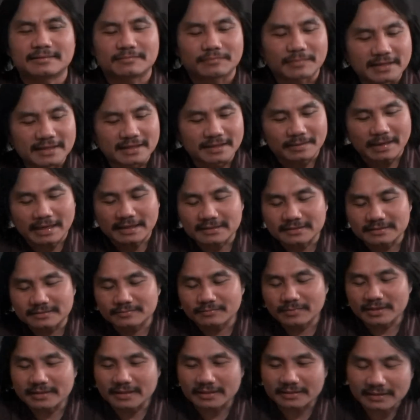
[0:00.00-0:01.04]
Bây giờ
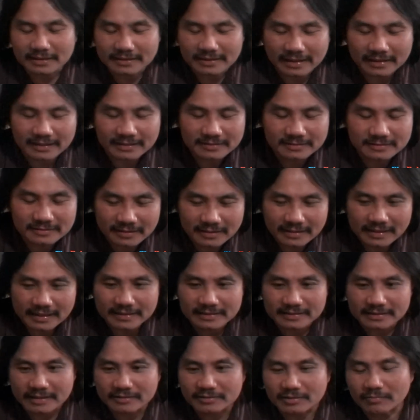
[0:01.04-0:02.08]
anh bây giờ tất cả những người ở
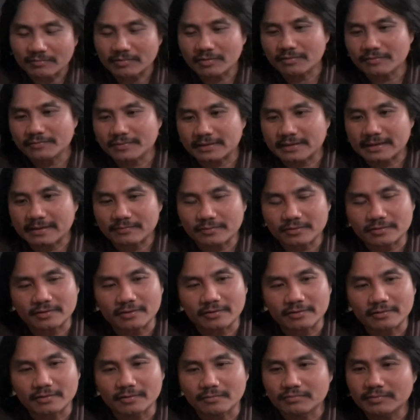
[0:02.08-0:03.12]
đây để chống đối Việt Nam tôi
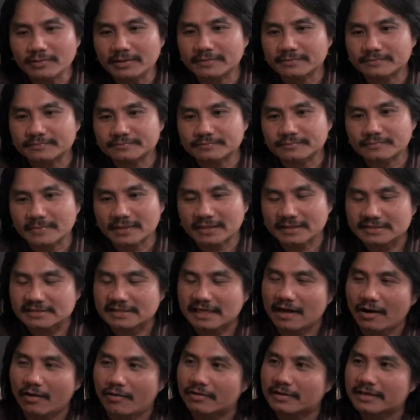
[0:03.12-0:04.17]
cho nó đúng đi, thì
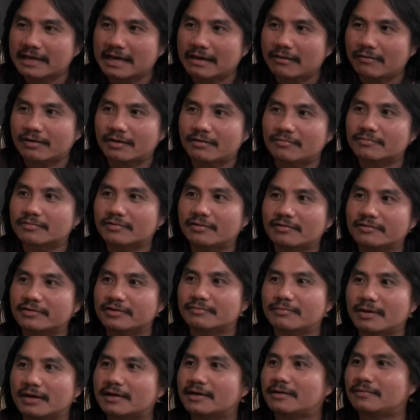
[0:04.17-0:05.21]
xã hội nào không có
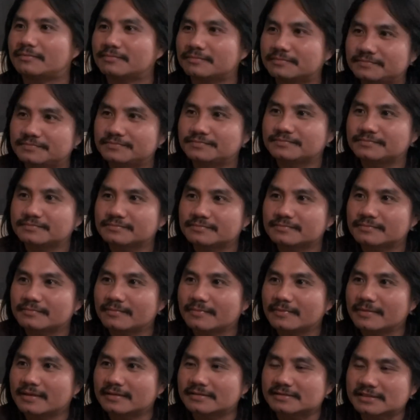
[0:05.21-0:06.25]
điều bất công,
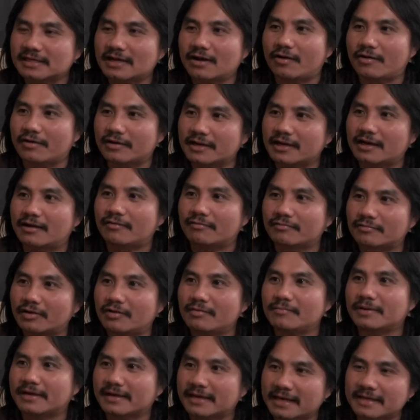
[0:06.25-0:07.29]
xã hội nào không
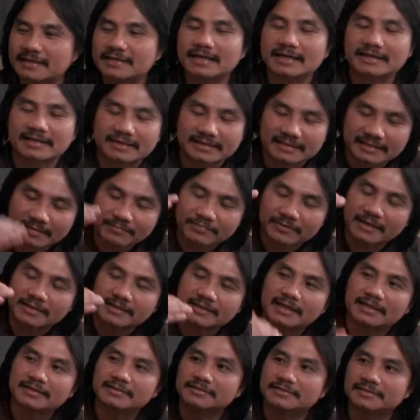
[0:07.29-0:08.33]
có mà kẻ cấp kẻ
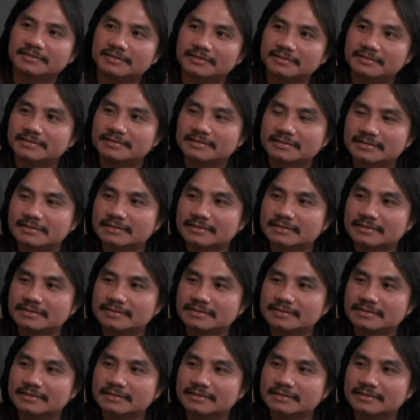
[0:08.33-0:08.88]
trên người dưới.